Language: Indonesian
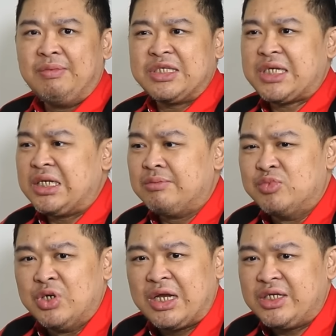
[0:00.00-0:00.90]
masa enam
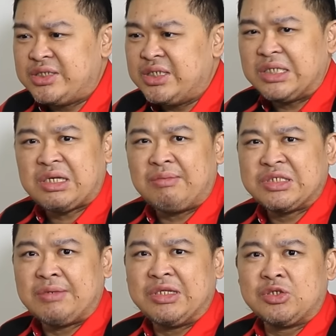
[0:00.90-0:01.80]
bulan isinya
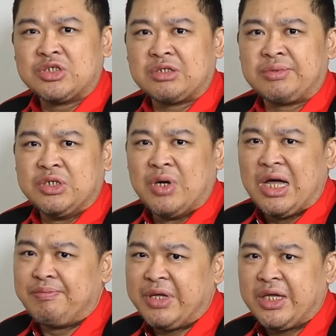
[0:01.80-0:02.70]
sama-sama terus
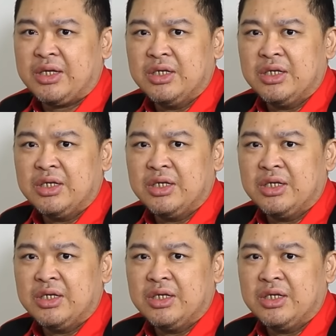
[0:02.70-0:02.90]
SP2HP